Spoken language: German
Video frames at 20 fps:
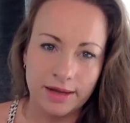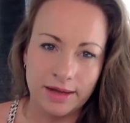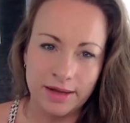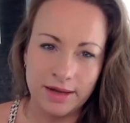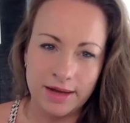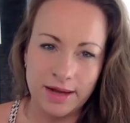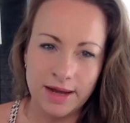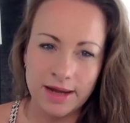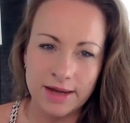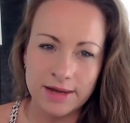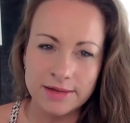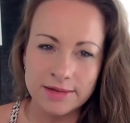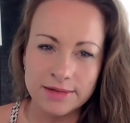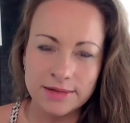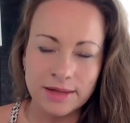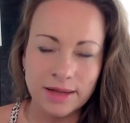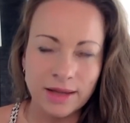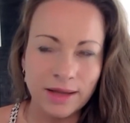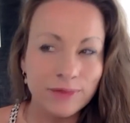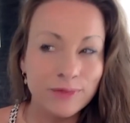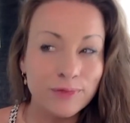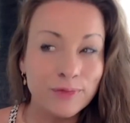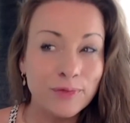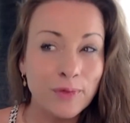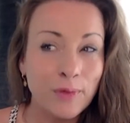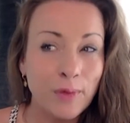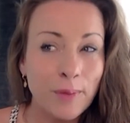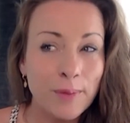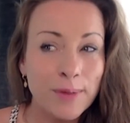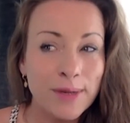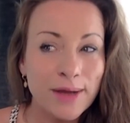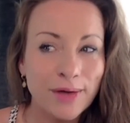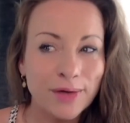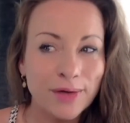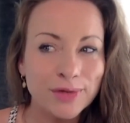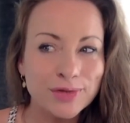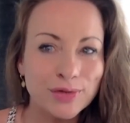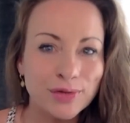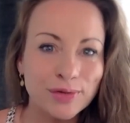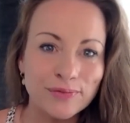in anderen Formen
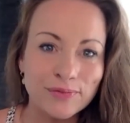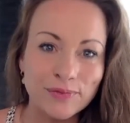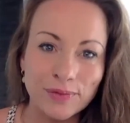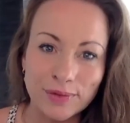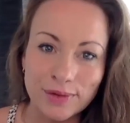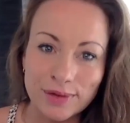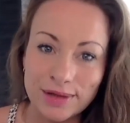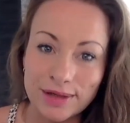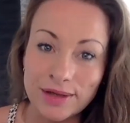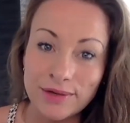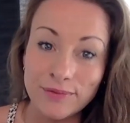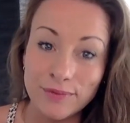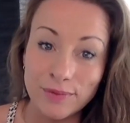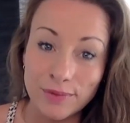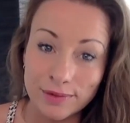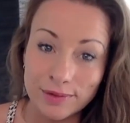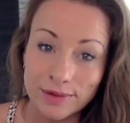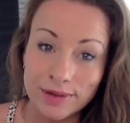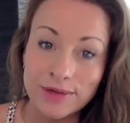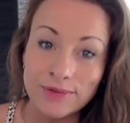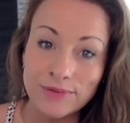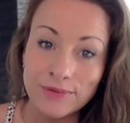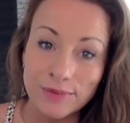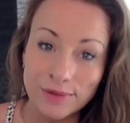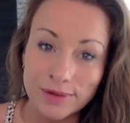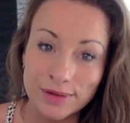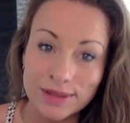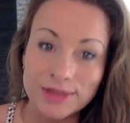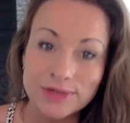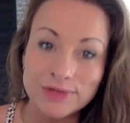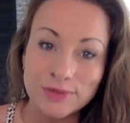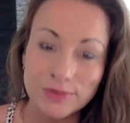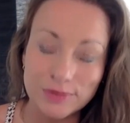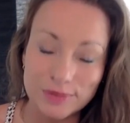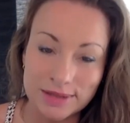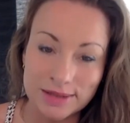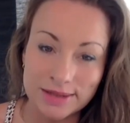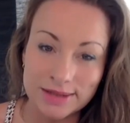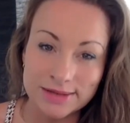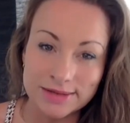auch schon wirklich, wirklich, wirklich
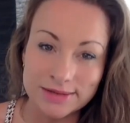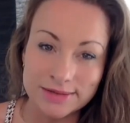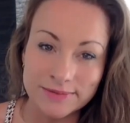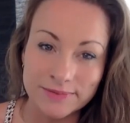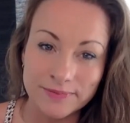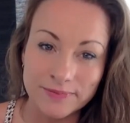tödlich.